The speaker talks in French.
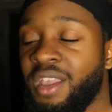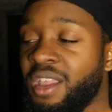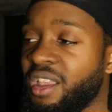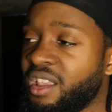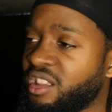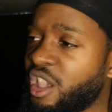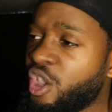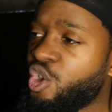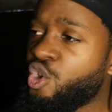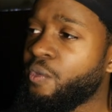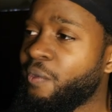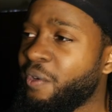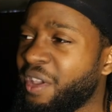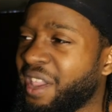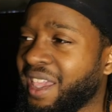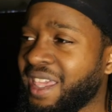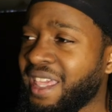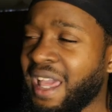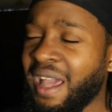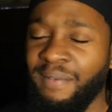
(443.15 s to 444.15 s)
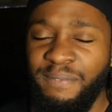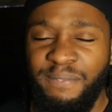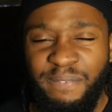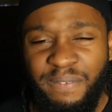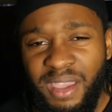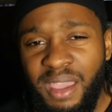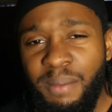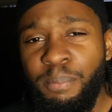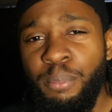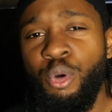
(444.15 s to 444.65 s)
Si tu veux créer un
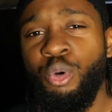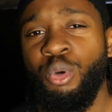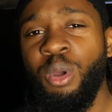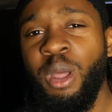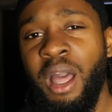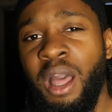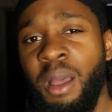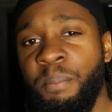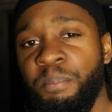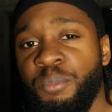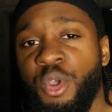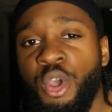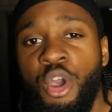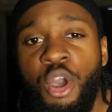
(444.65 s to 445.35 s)
vrai programme,